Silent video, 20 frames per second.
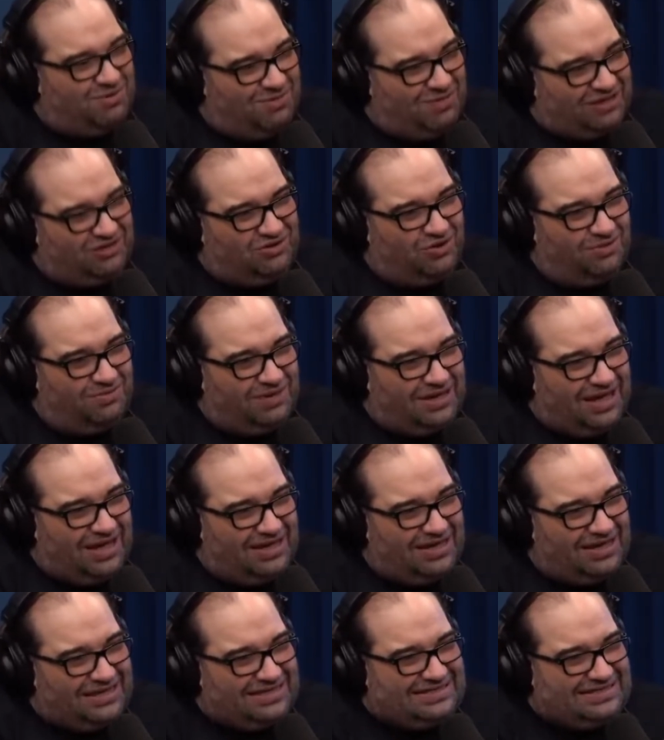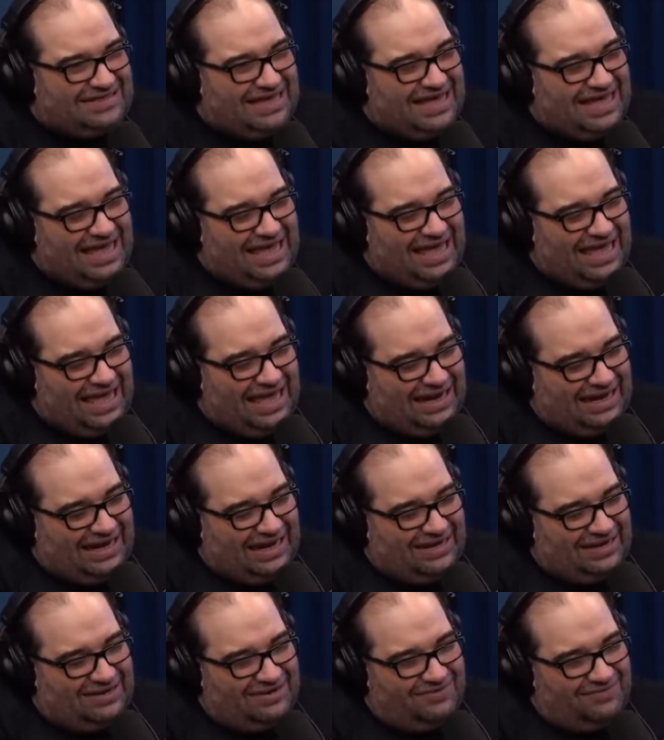ah, atômica calota. antes. Ela...
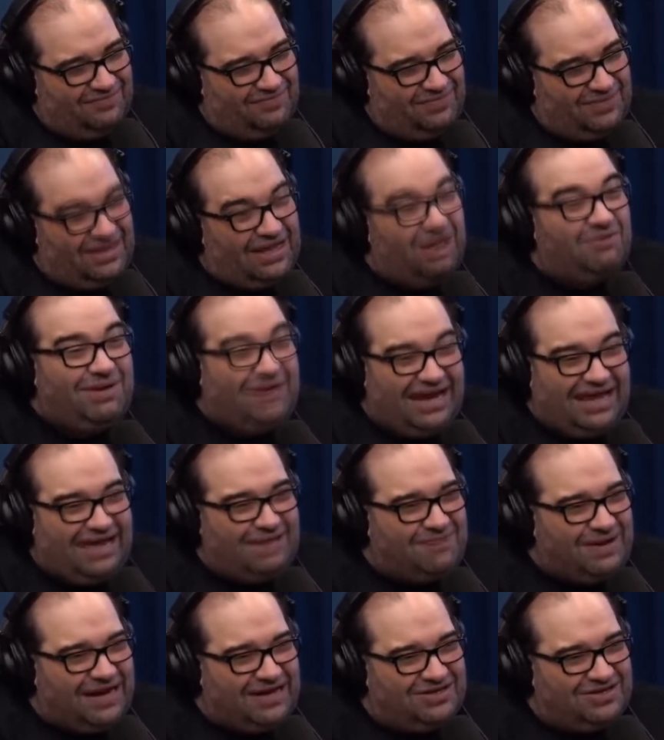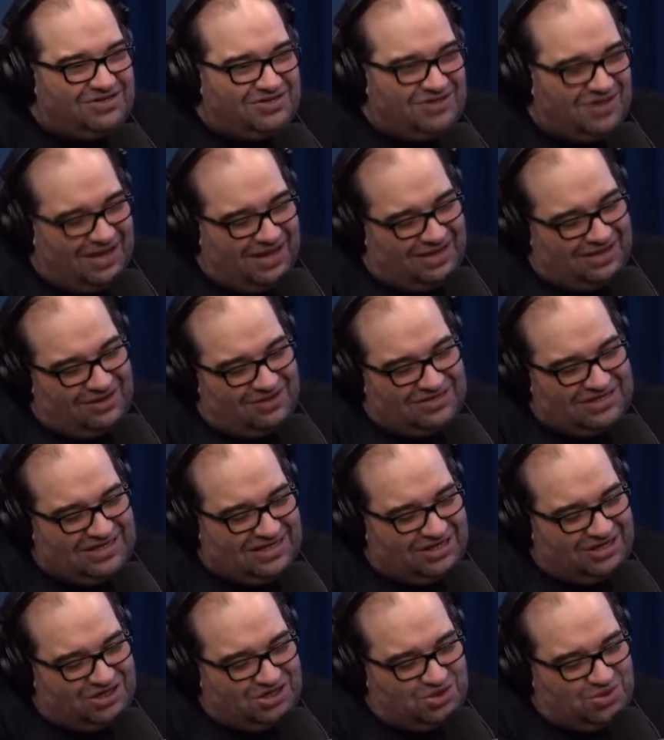Olá. Não, mas nem é para isso. Não? É que é o
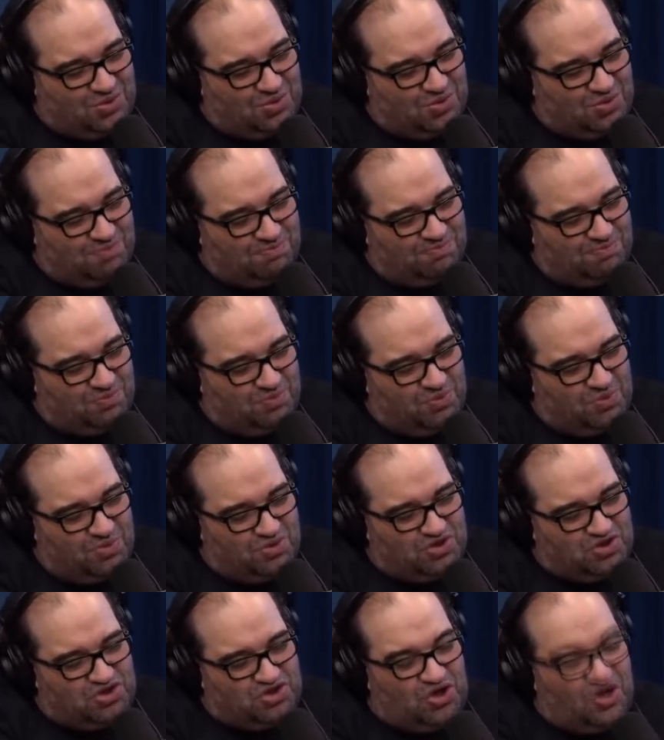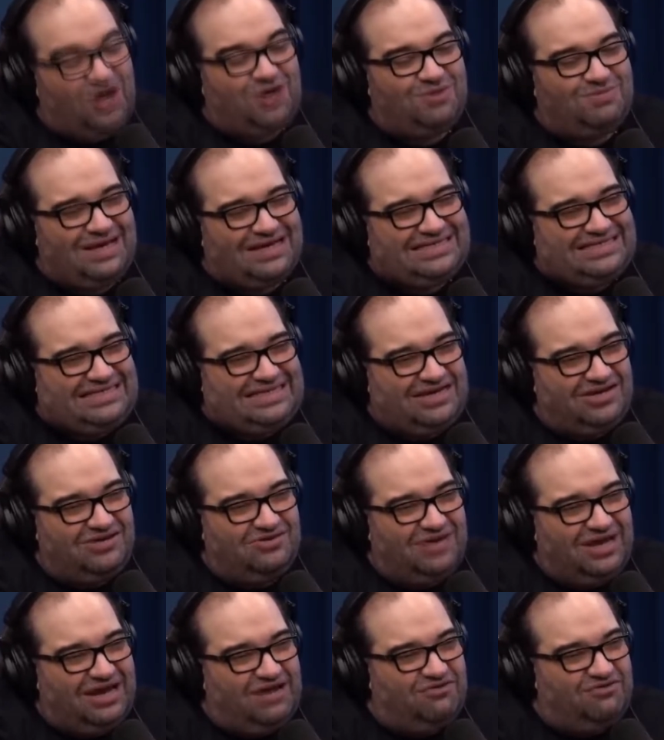seguinte: o, o solo
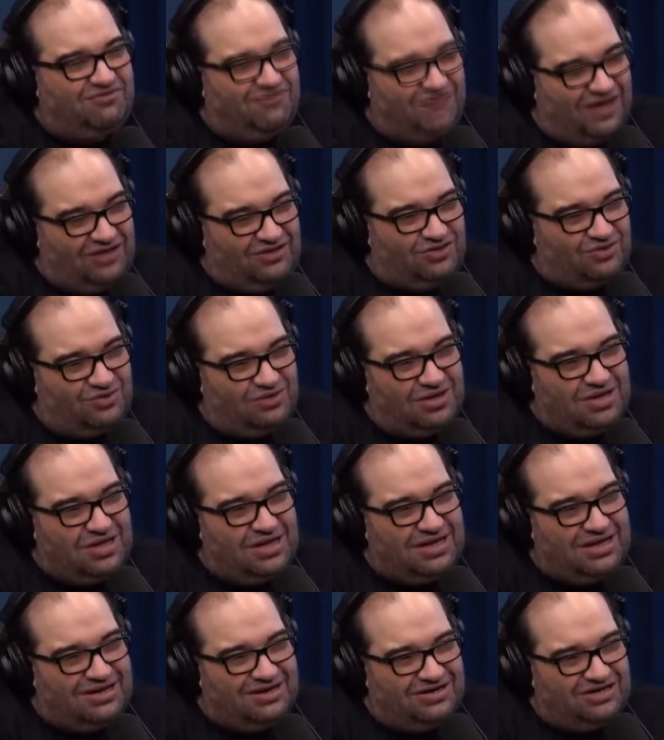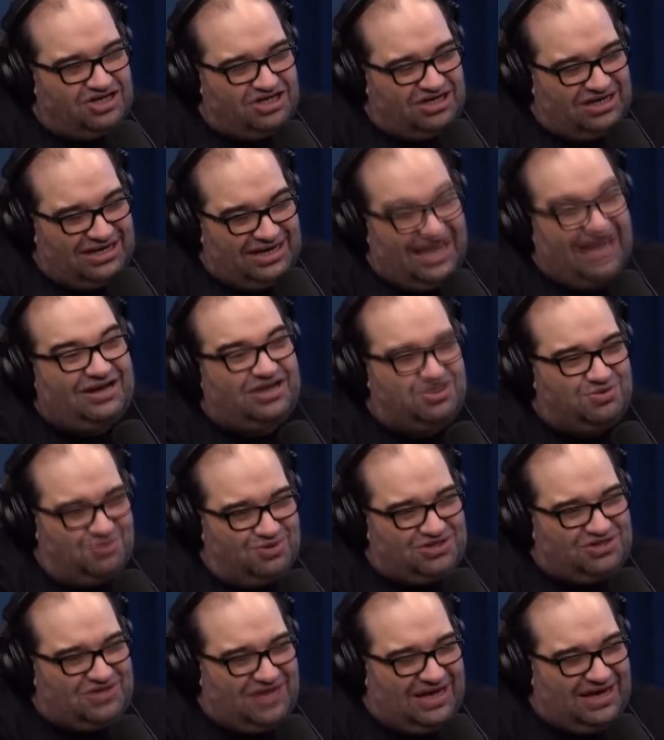marciano ele é feito de. e a
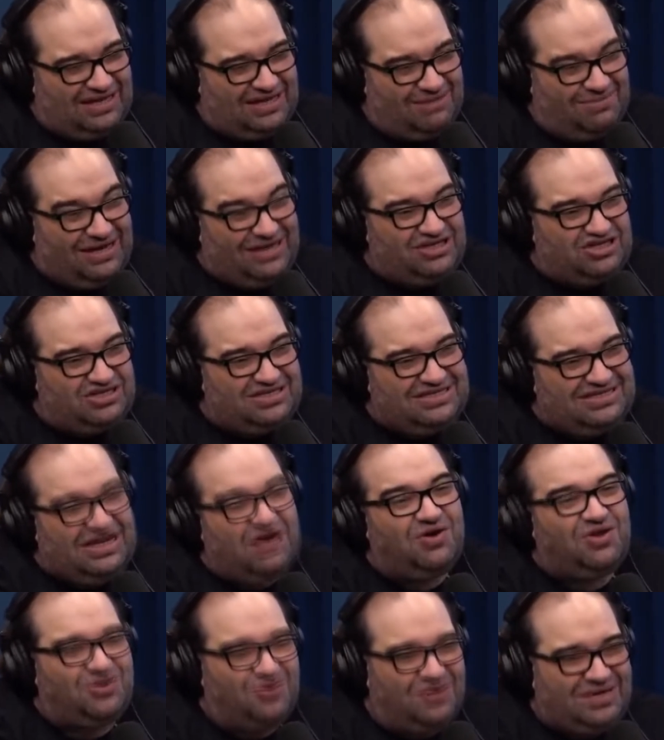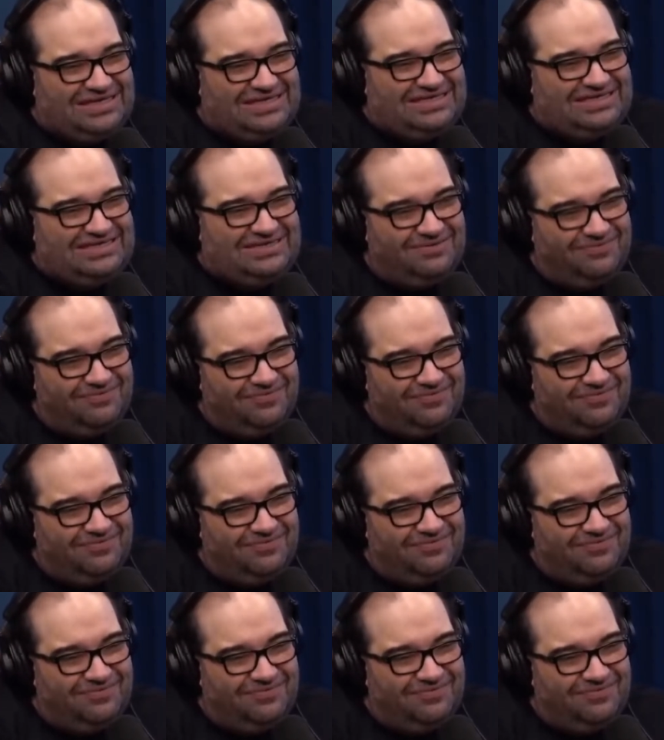atmosfera também de CO2